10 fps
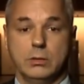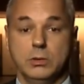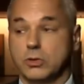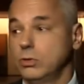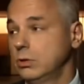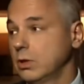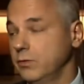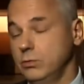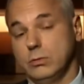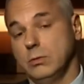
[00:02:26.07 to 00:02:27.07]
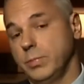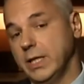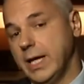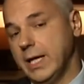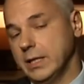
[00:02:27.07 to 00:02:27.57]
eh, io sono intervenuto in
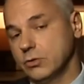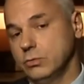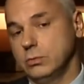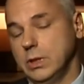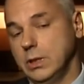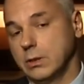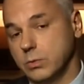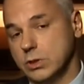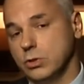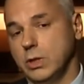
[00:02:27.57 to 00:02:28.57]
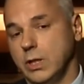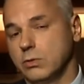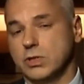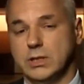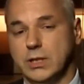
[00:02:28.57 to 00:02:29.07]
plenaria sulla eh, questione del
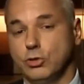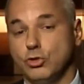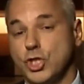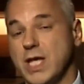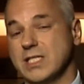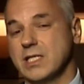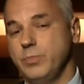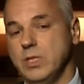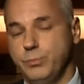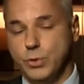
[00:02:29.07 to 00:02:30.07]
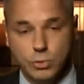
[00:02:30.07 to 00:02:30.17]
cosiddetto GSP+,